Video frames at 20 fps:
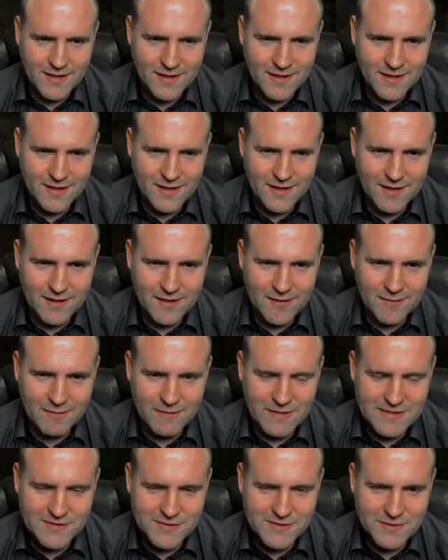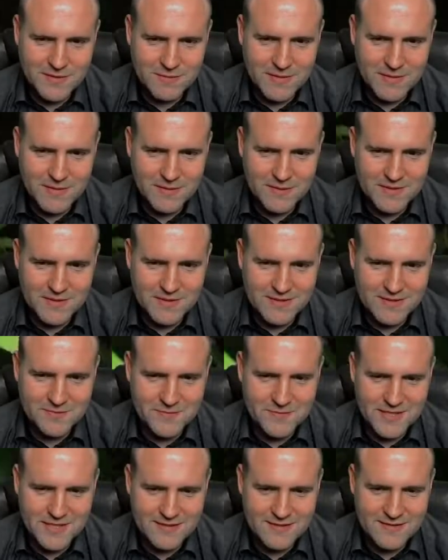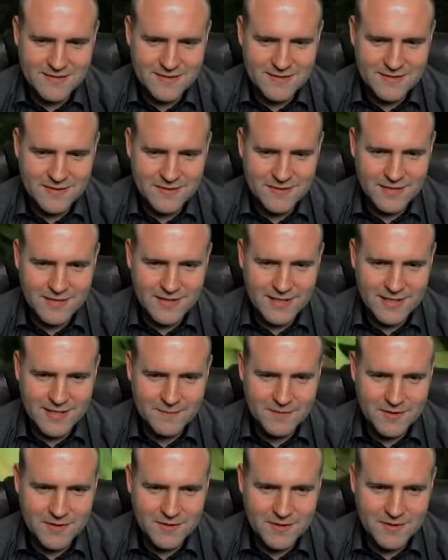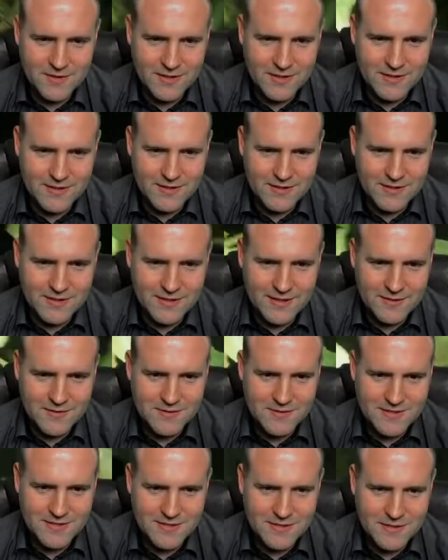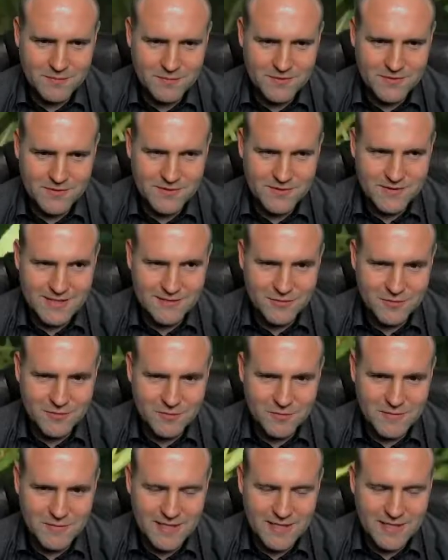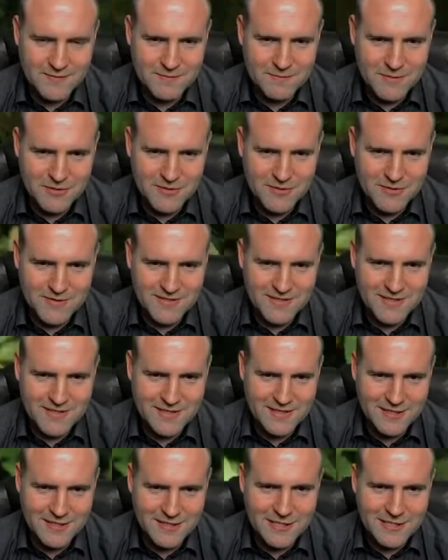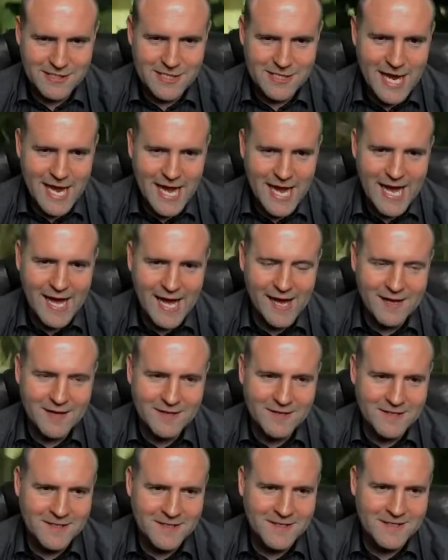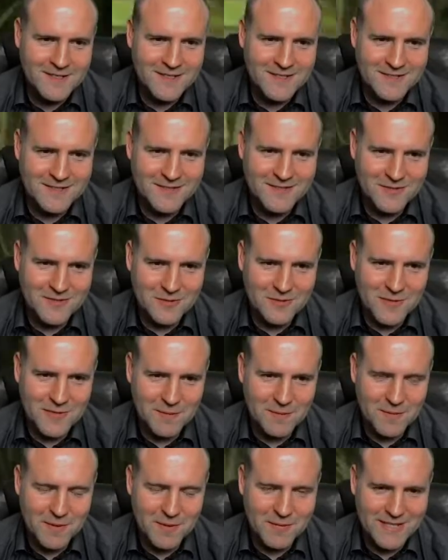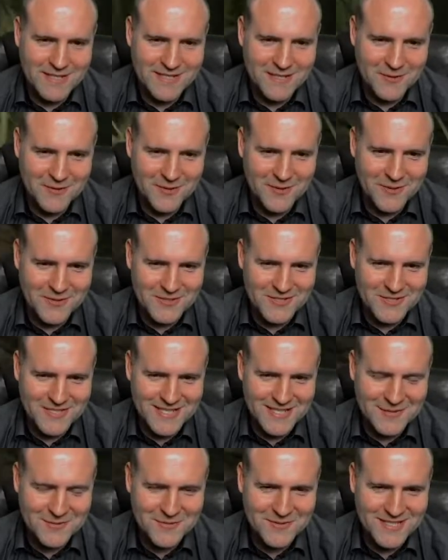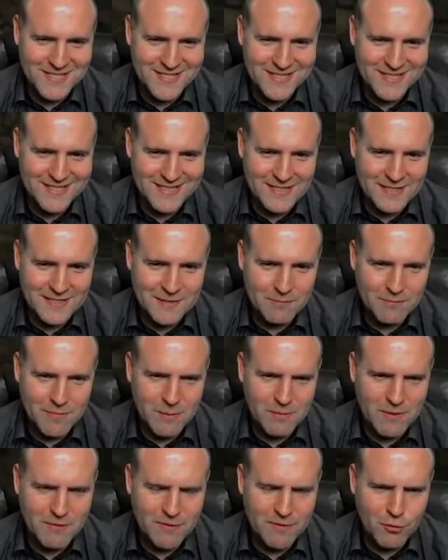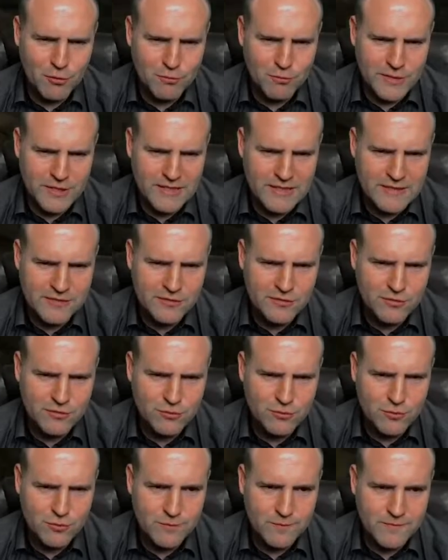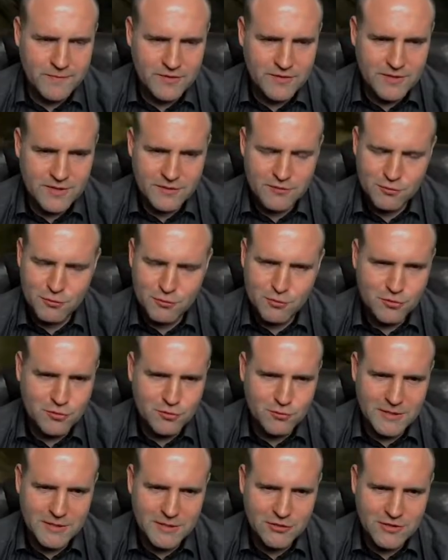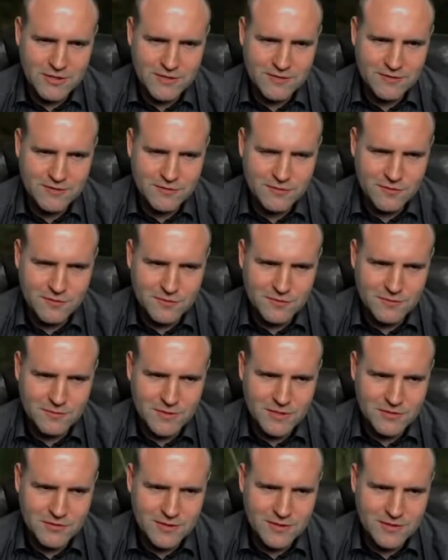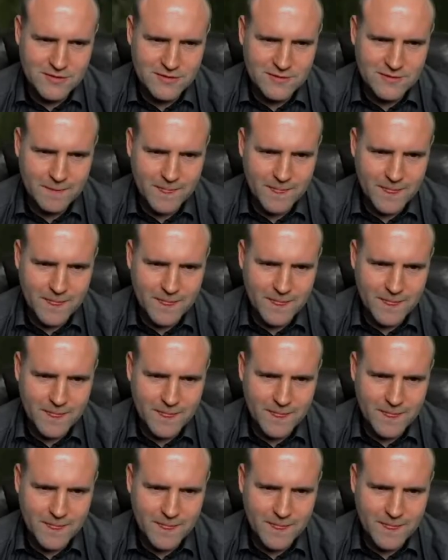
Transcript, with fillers: Äh, mein Sohnemann habe ich das nämlich letztens auch gehabt und ja, Zähne geputzt und sagte, guck mal David, magst du schon was trinken? Ja. Sagt, guck mal, der Papa hat die Orangensaft. Papa, warum grinst du? Sagte, nur so, mein Schatz, nur so, mein Schatz.